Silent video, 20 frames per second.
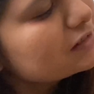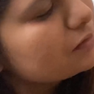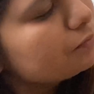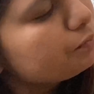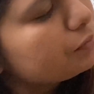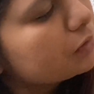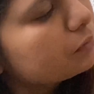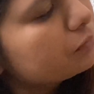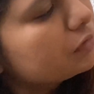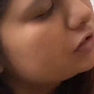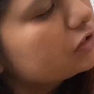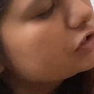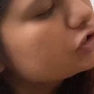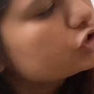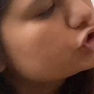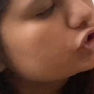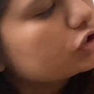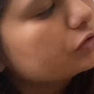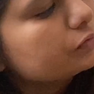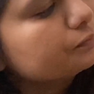एंड
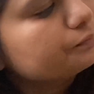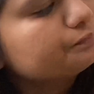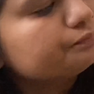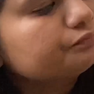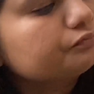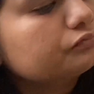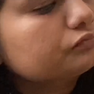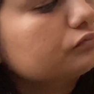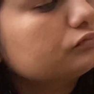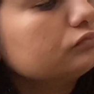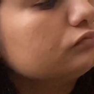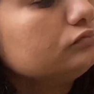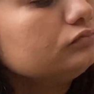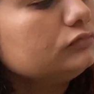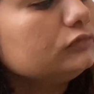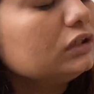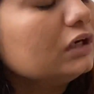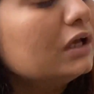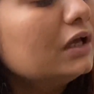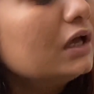पिगमेंटेशन
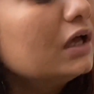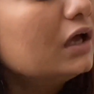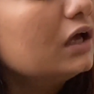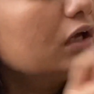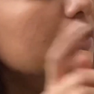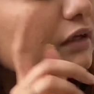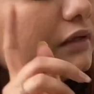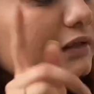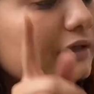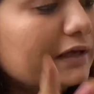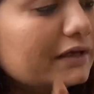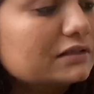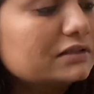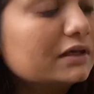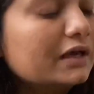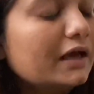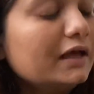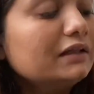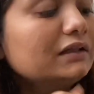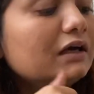यस
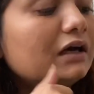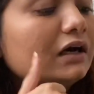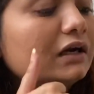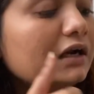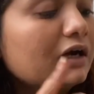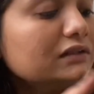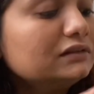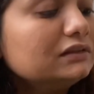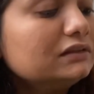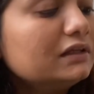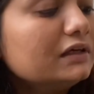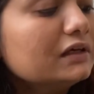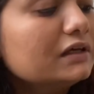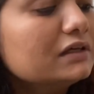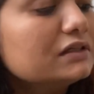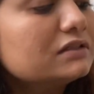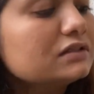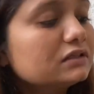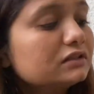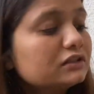एंड अनादर थिंग
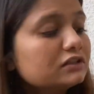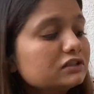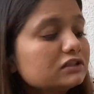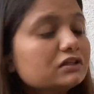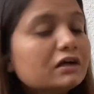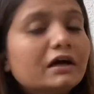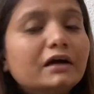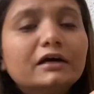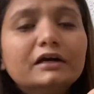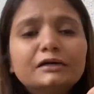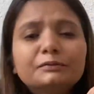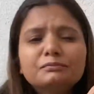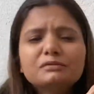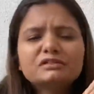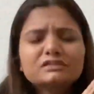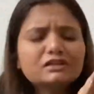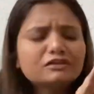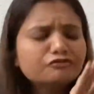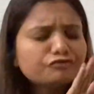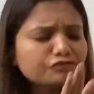इज दिस इज हंड्रेड
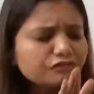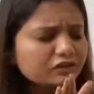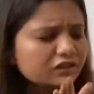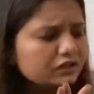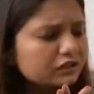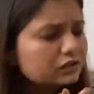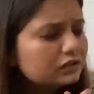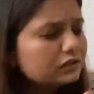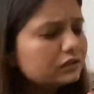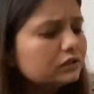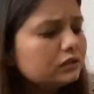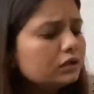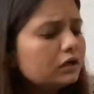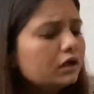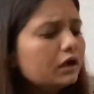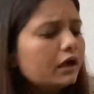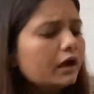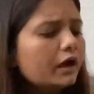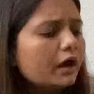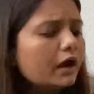परसेंट वीगन
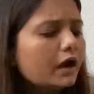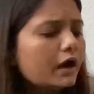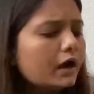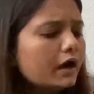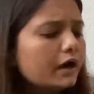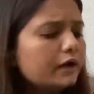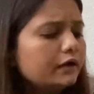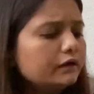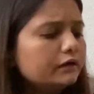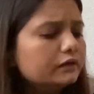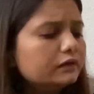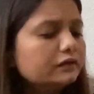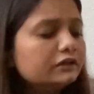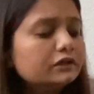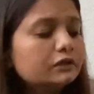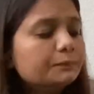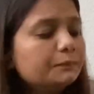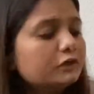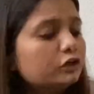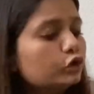एंड
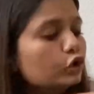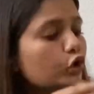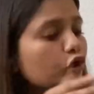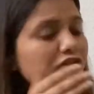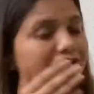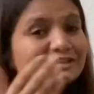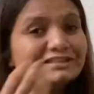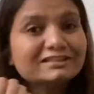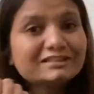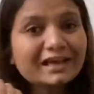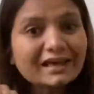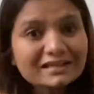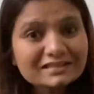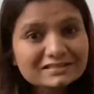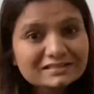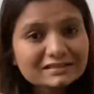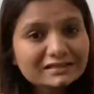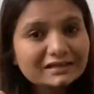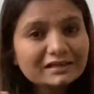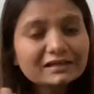डर्मेटोलॉजिस्ट
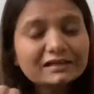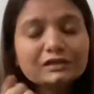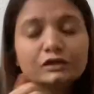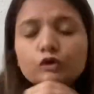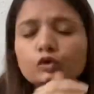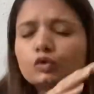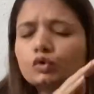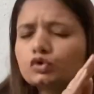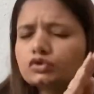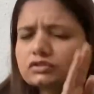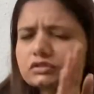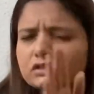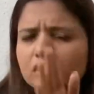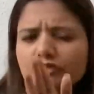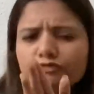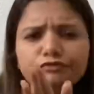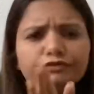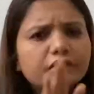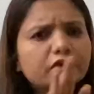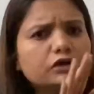टेस्टेड नो
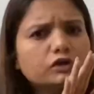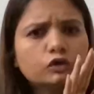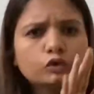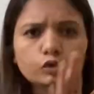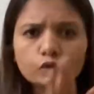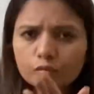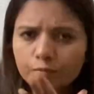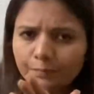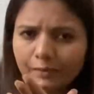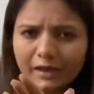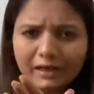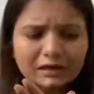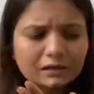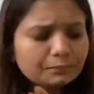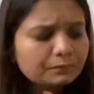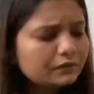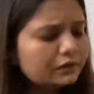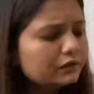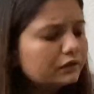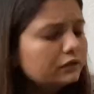सल्फेट नो
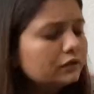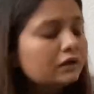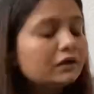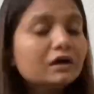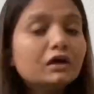पैराबिन